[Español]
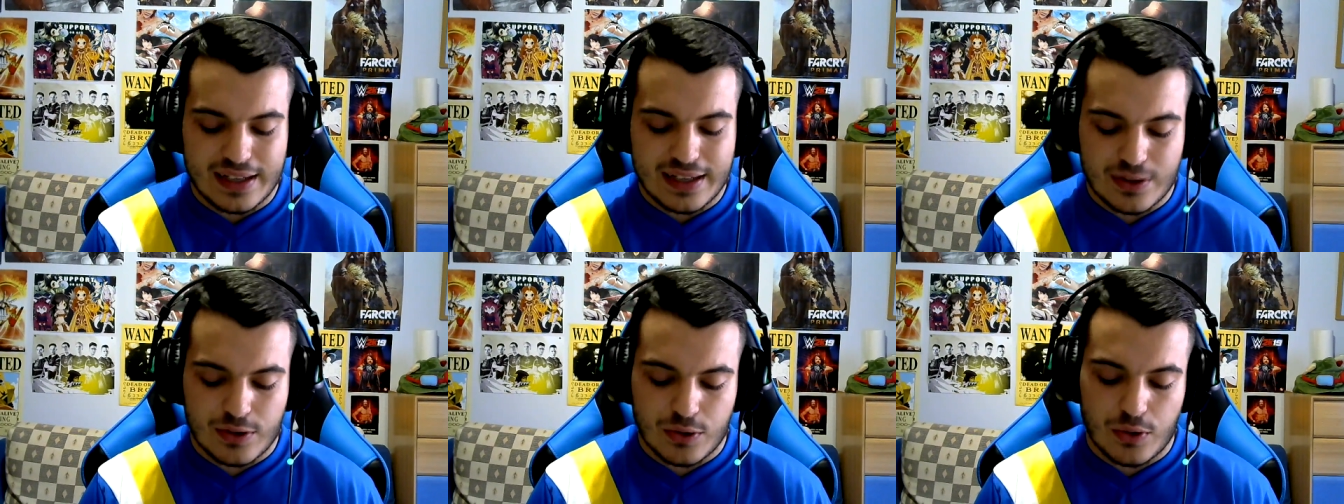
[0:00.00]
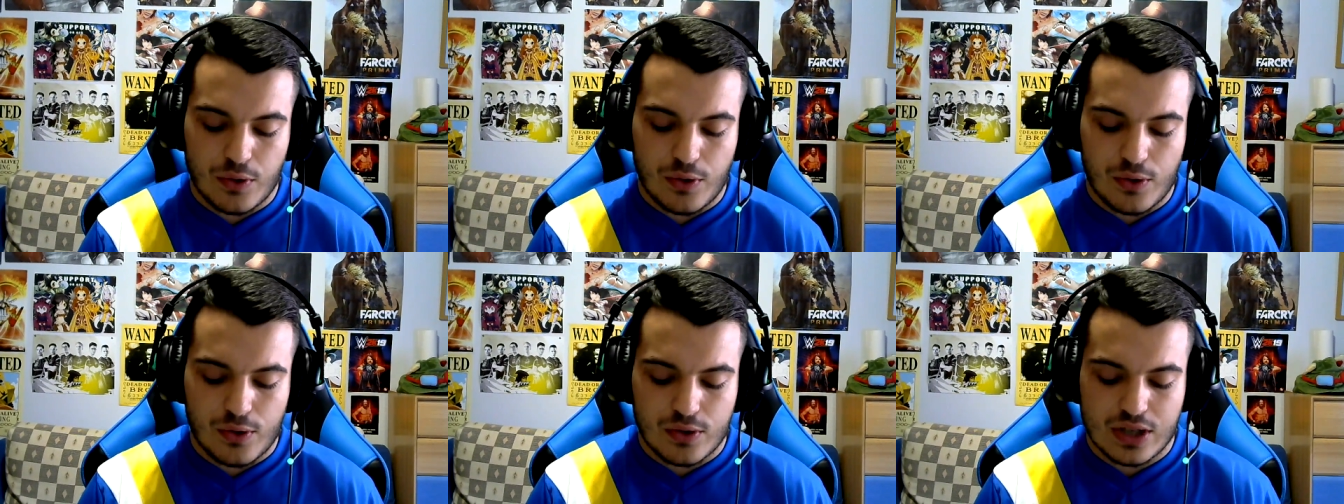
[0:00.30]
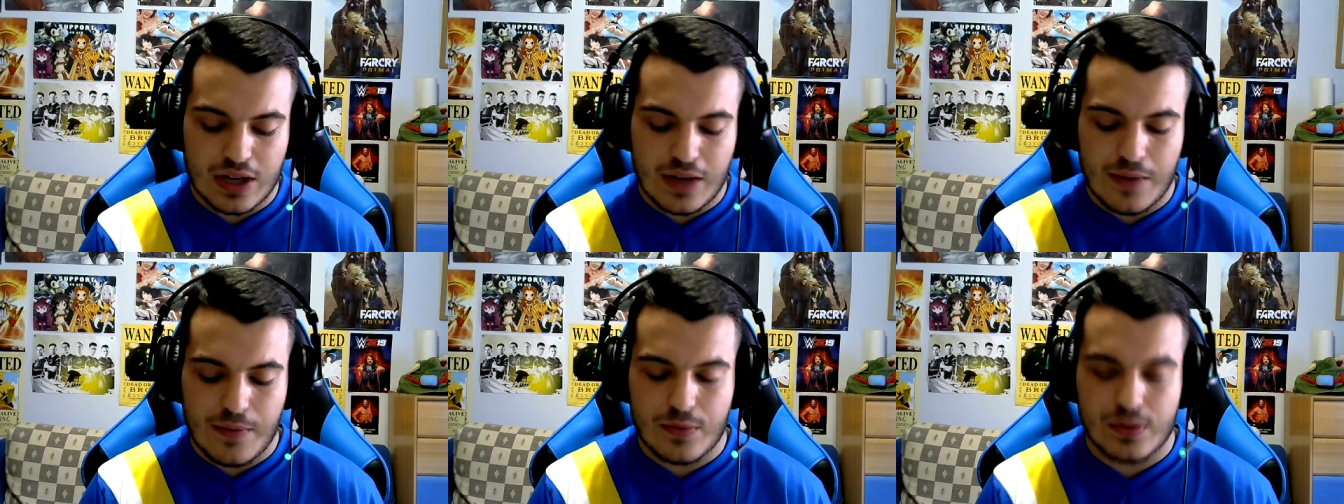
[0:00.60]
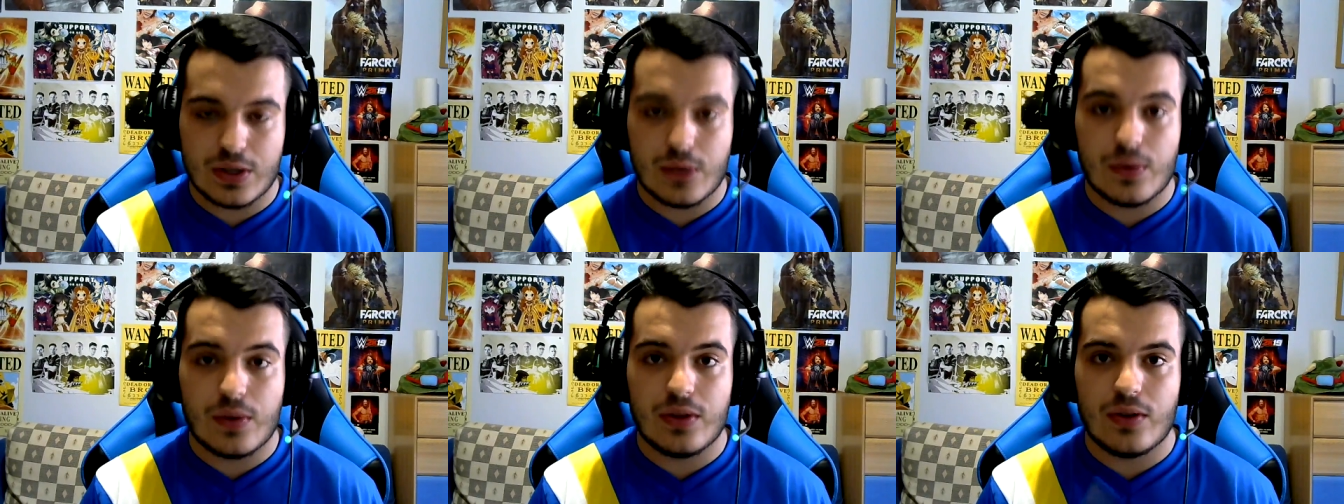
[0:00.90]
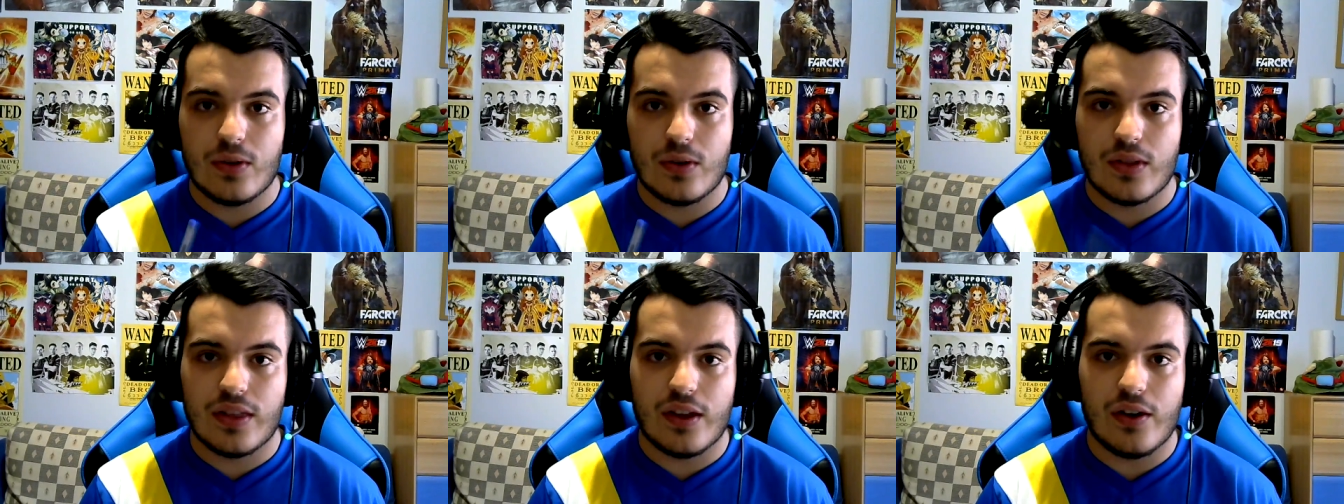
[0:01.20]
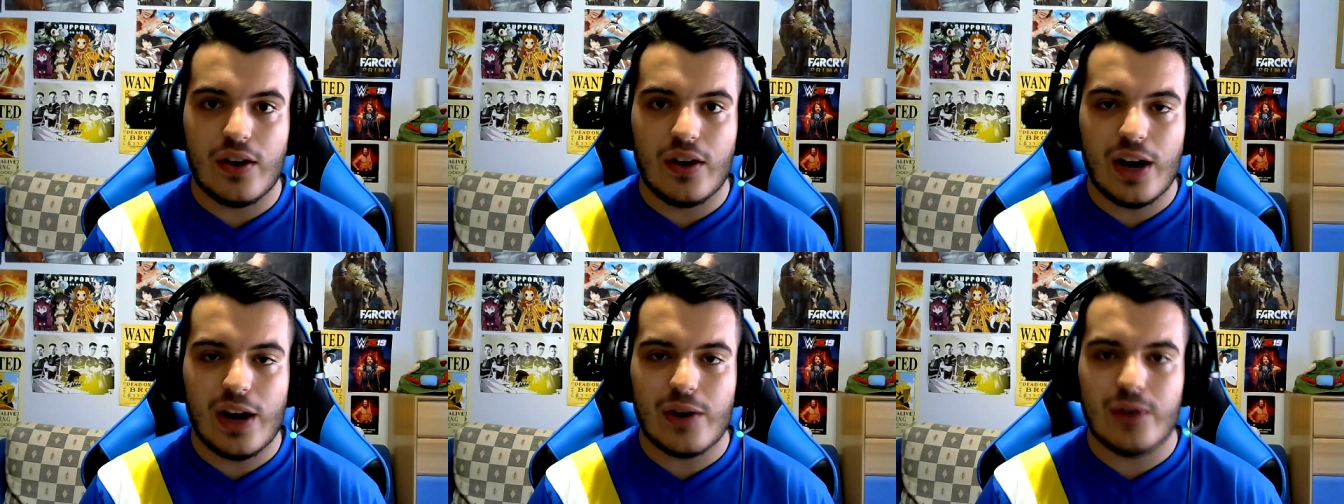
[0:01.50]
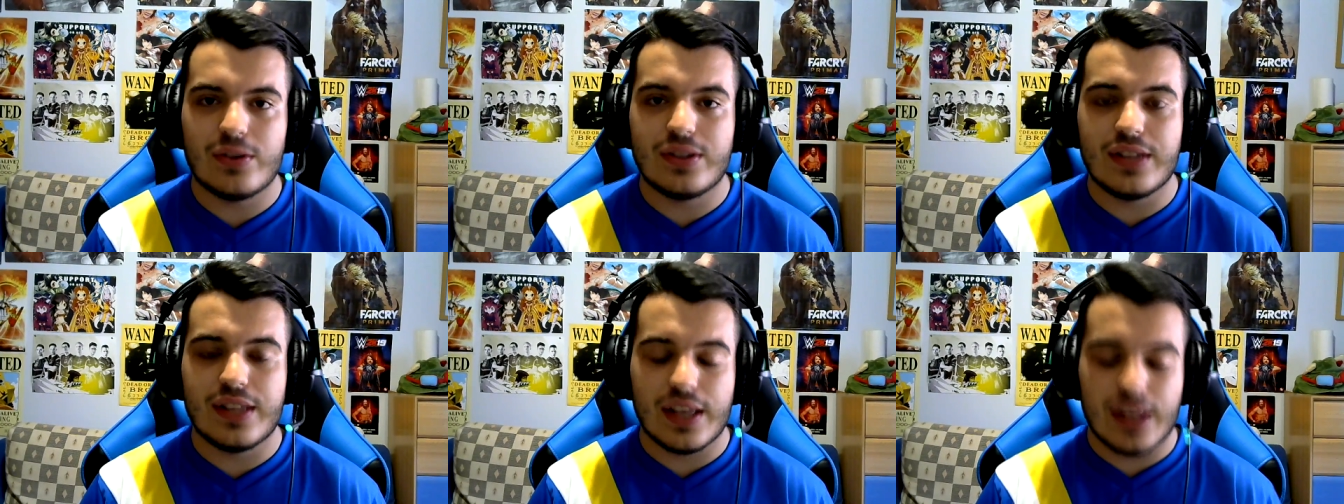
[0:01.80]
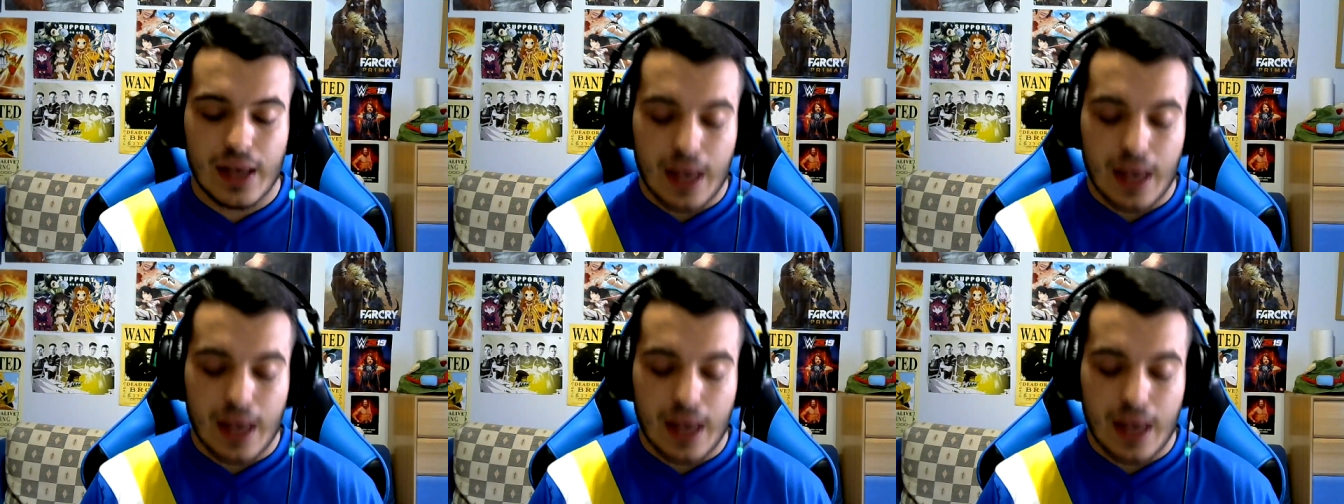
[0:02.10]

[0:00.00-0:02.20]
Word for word: eso todos lo sabemos de cuando anunciaron el roster,